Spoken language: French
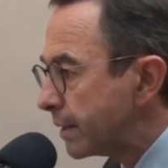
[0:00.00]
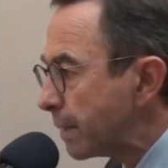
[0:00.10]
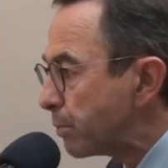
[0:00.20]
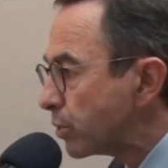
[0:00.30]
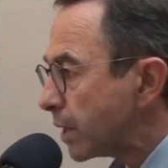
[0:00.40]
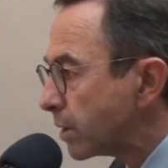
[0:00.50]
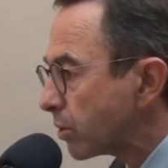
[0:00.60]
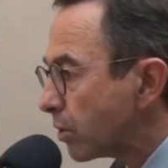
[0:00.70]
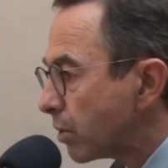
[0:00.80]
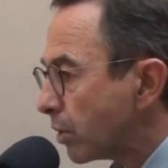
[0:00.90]
était
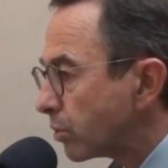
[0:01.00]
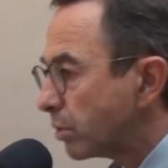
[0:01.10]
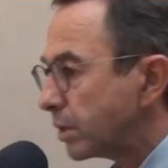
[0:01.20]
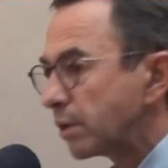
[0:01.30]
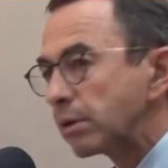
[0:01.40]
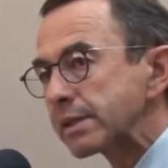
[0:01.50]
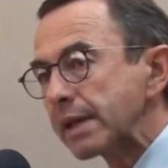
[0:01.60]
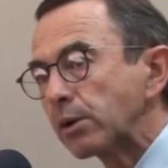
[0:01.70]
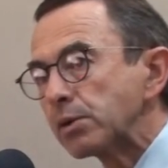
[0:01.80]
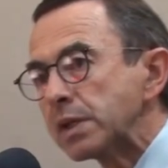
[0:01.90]
peut-être entre
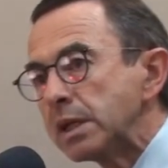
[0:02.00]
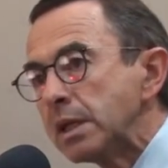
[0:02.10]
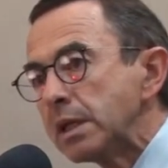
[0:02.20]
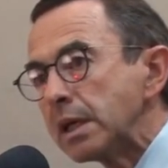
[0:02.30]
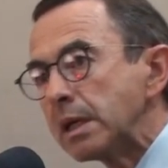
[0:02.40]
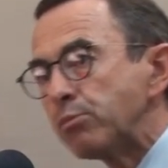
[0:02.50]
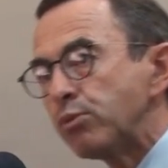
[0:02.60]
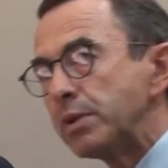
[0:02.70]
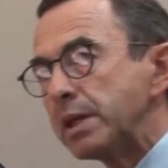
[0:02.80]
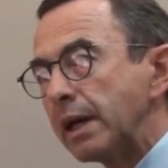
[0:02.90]
Nicolas Sarkozy et
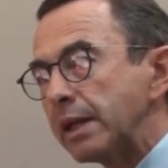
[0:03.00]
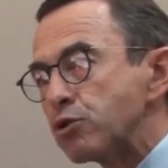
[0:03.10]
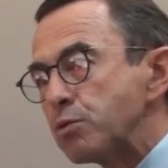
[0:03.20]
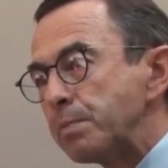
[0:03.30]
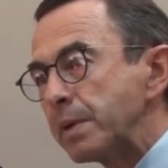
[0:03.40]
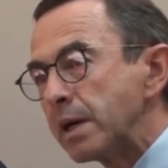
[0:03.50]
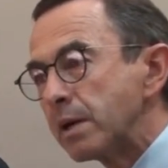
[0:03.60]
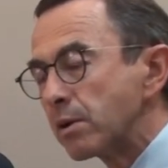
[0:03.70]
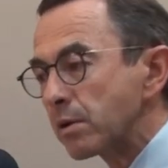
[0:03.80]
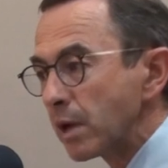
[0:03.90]
puis Alain
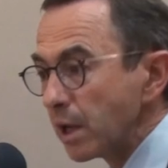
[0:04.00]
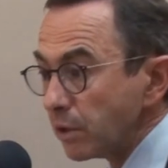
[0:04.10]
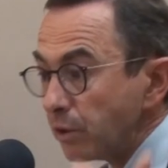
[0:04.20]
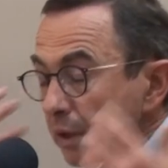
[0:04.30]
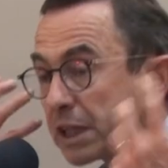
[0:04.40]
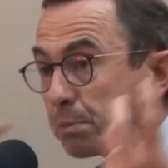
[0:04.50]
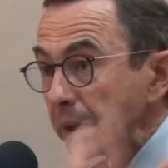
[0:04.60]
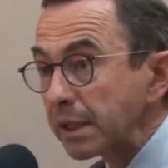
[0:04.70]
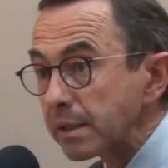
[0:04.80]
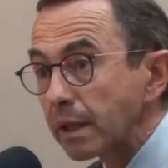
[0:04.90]
Juppé dans
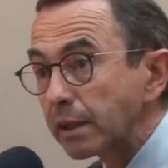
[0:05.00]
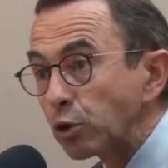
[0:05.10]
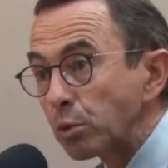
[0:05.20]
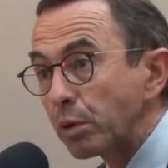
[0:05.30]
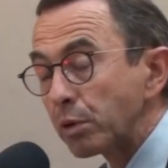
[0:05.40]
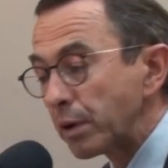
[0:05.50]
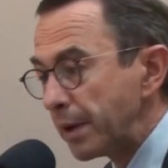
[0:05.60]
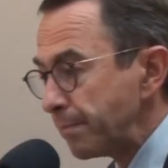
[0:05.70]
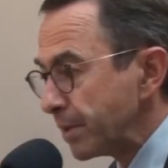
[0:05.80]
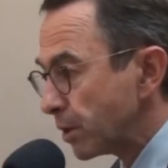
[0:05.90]
l'esprit d'un certain
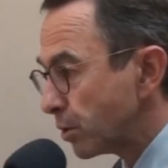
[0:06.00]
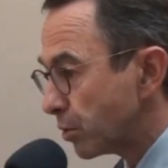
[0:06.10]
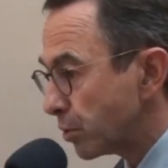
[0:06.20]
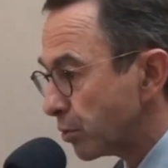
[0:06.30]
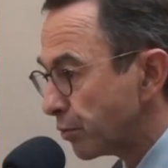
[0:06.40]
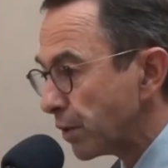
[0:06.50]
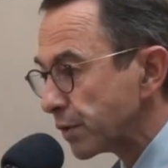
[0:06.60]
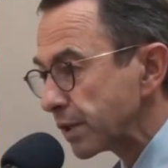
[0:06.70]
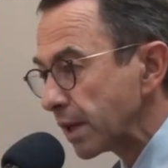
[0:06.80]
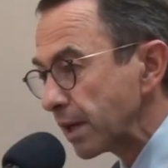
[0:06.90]
nombre de,
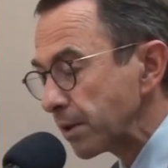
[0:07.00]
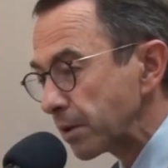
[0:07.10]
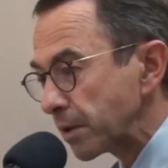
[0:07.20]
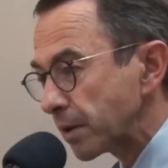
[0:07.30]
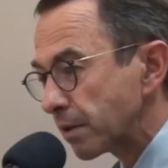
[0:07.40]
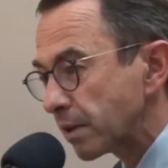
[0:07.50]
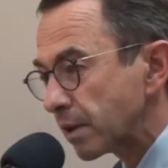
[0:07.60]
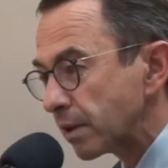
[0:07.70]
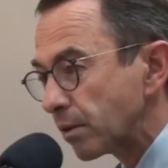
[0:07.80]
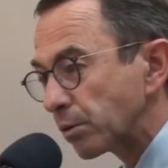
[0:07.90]

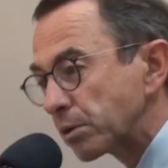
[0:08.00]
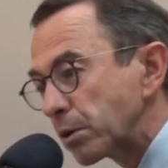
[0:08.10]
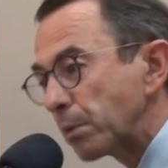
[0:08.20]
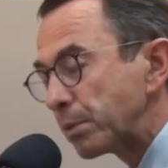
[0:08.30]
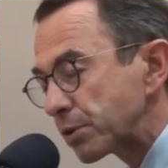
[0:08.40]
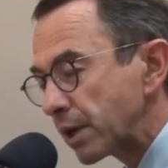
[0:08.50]
Français qui, dont le cœur